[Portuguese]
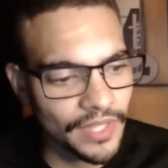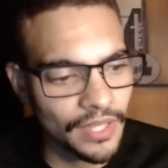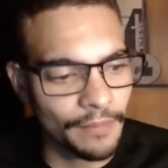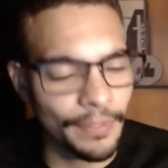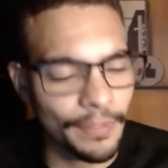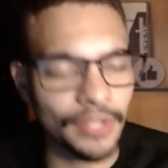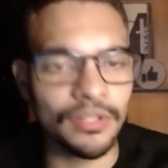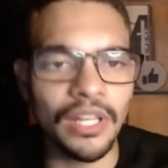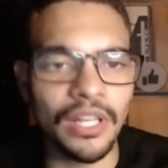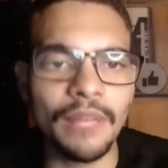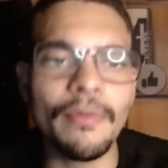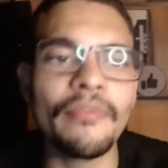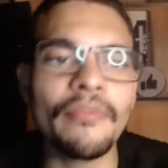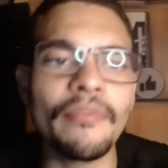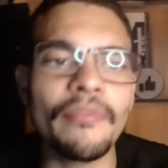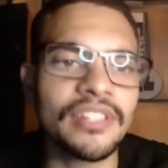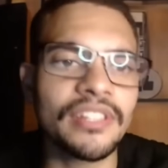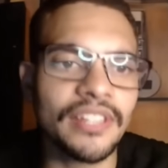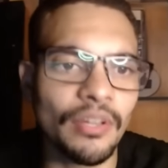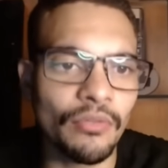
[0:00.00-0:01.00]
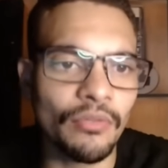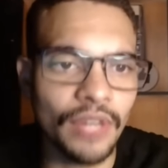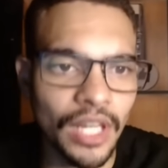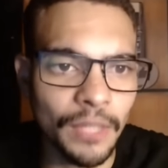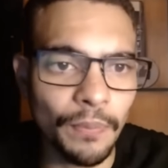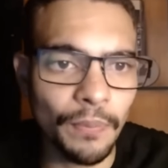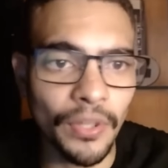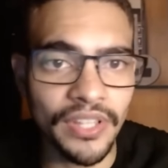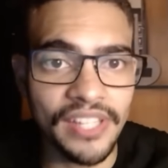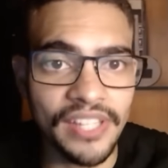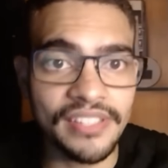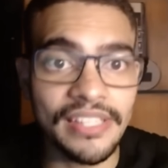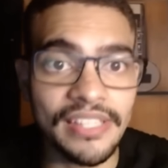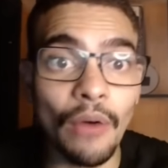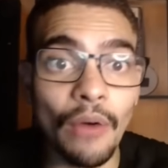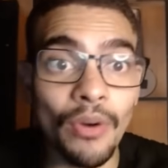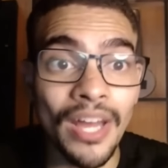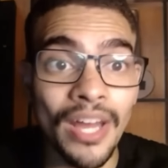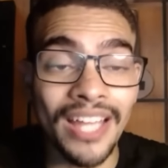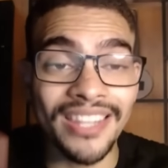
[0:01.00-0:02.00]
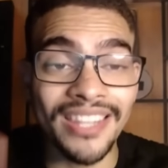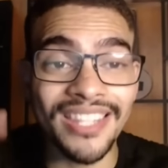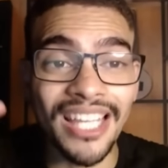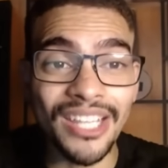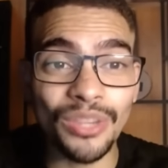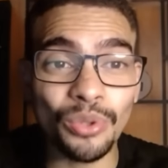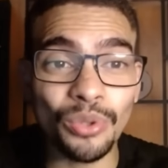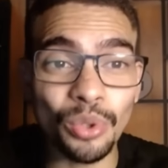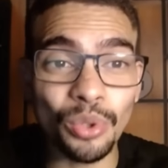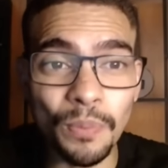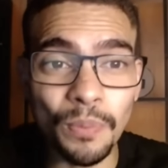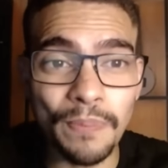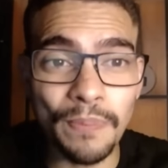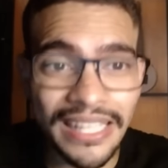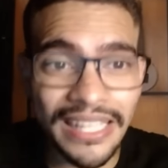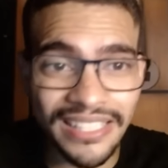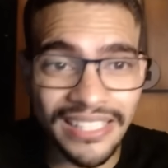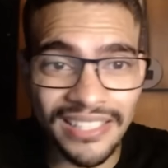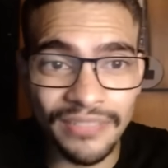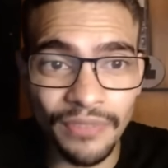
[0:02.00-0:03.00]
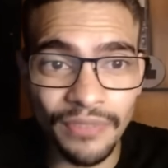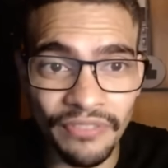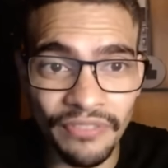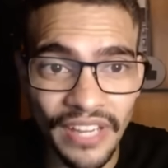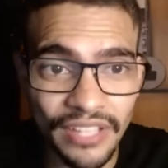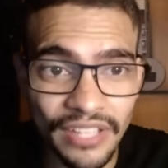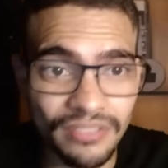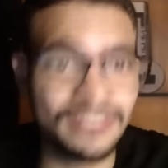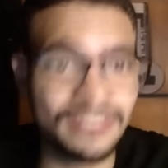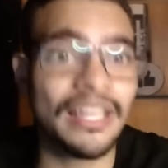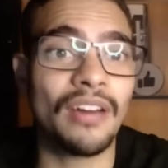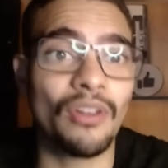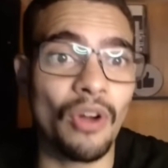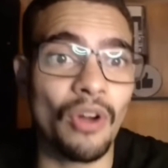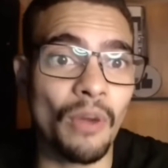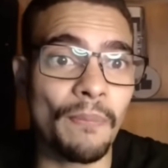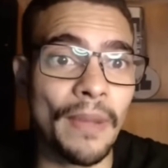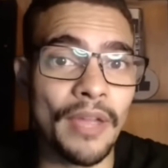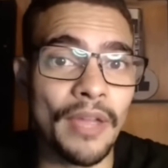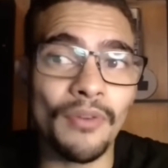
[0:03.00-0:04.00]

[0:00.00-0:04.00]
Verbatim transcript: Pedro Lima, você tem um grande potencial, tem tudo para desenvolver isso na Europa.